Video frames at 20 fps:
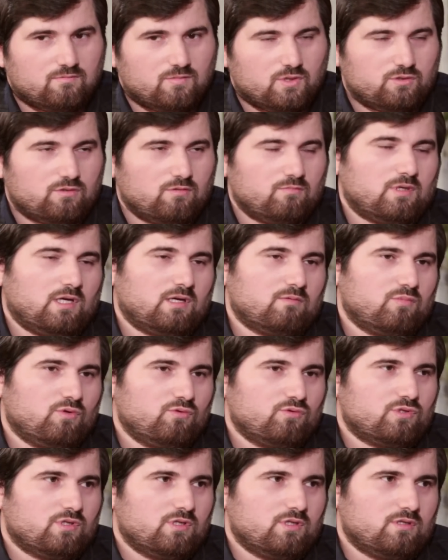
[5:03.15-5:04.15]
Потом как бы
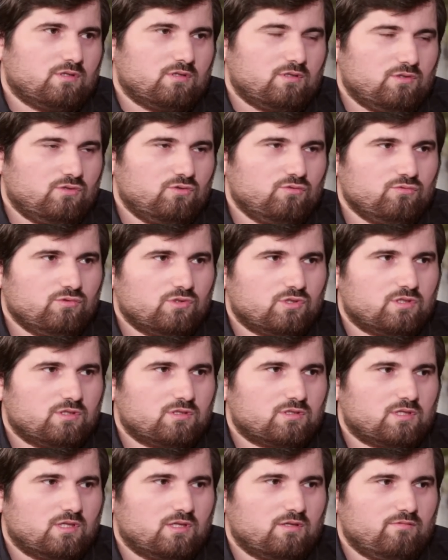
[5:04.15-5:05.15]
уже
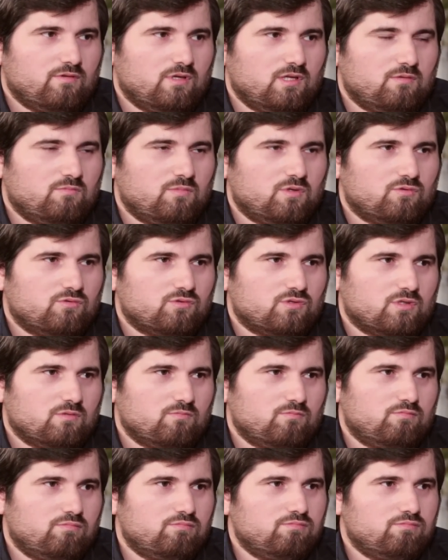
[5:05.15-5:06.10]
юношеское время, уже